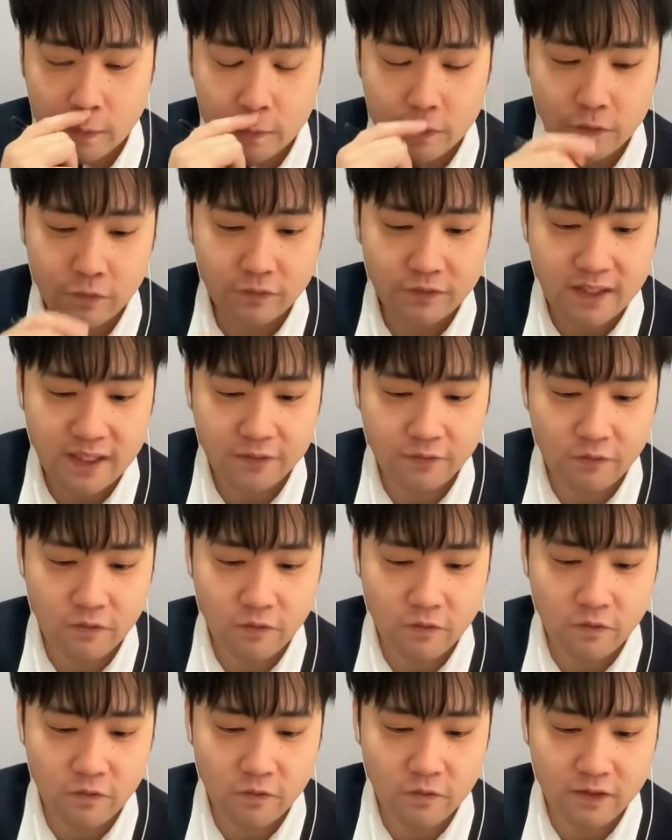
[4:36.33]
ちょっとあ
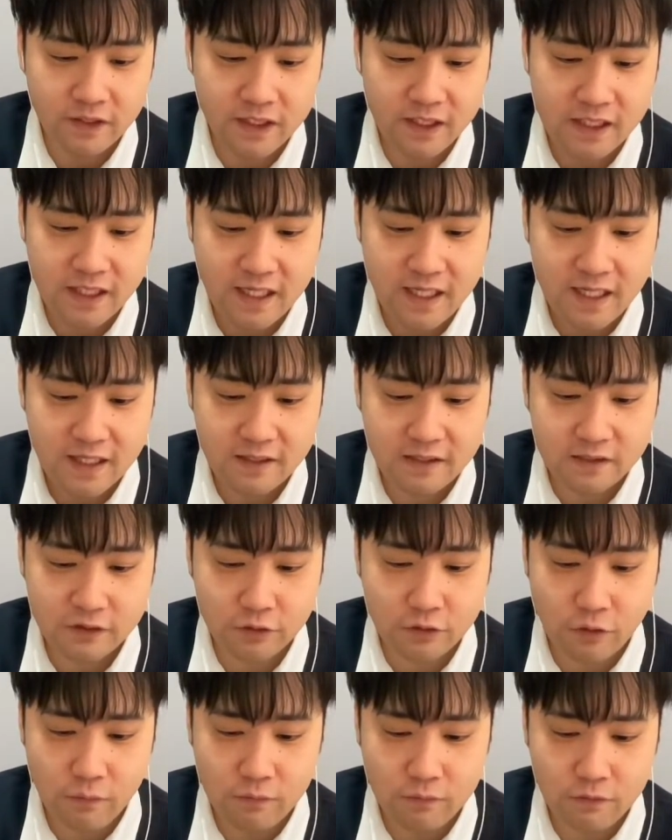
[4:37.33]
のー、ギア
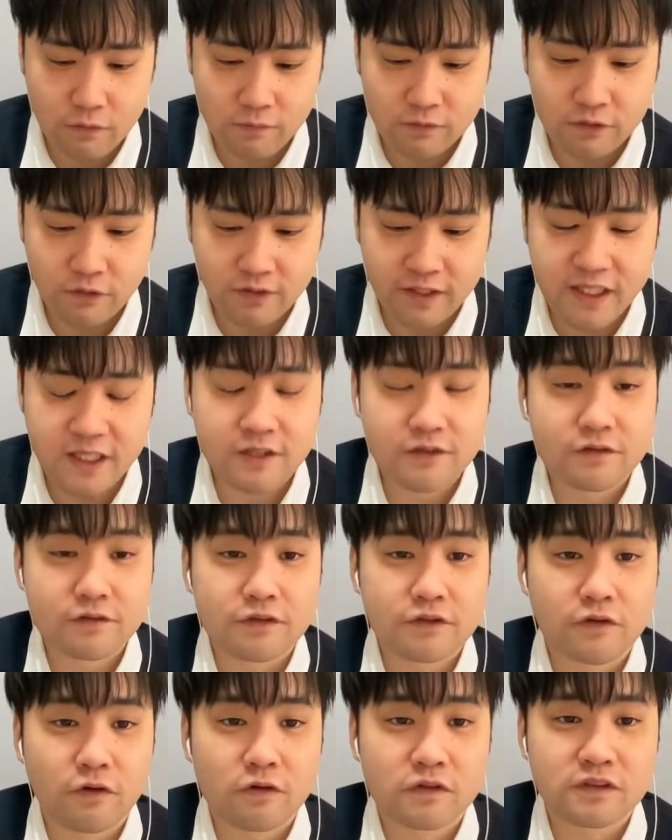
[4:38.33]
ゴムゴムの
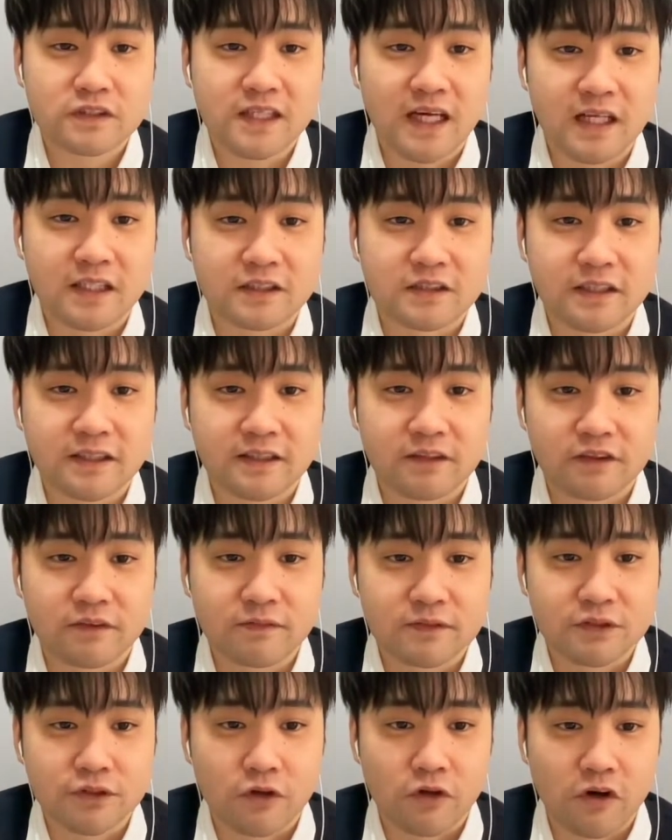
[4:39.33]
キングコングガン使っていき
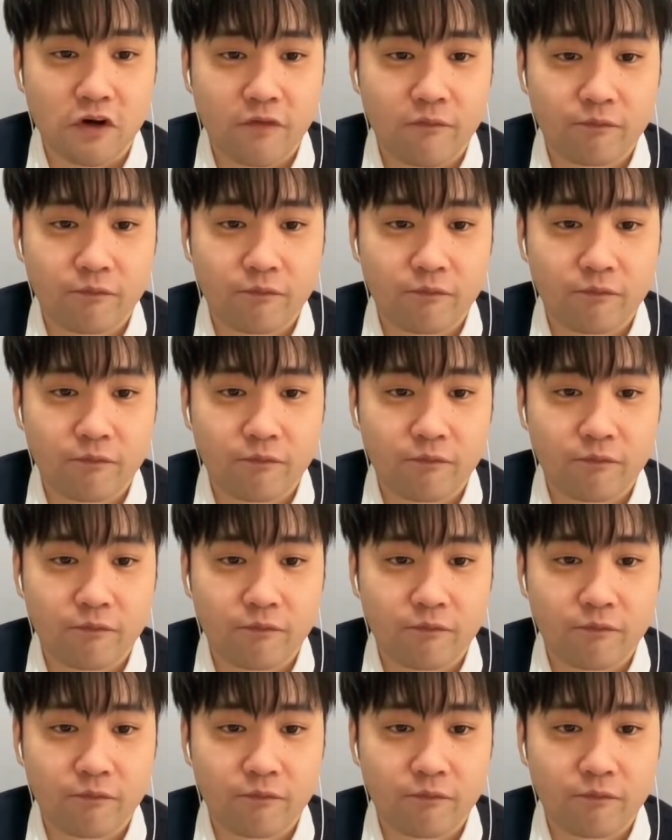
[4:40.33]
ましょう。